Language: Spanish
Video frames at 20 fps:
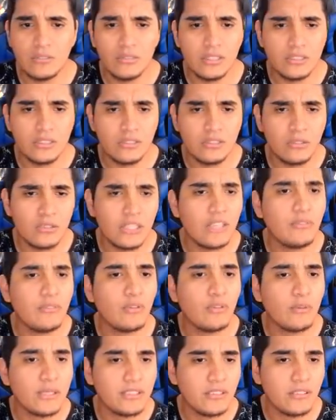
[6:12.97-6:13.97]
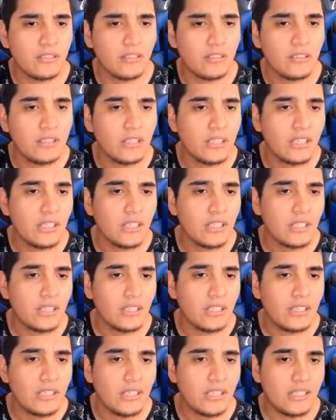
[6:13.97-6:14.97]
Esto es otra información, ¿no?
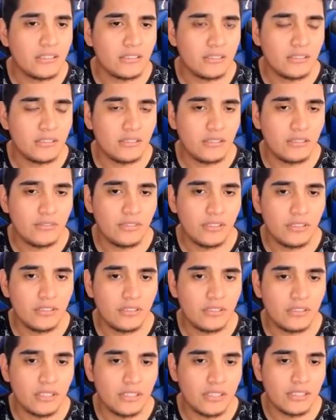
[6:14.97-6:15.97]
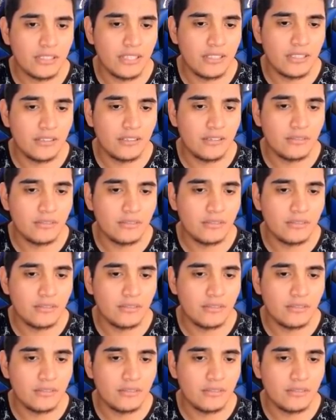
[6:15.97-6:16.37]
Las infinito tal, tal, tal, ¿no?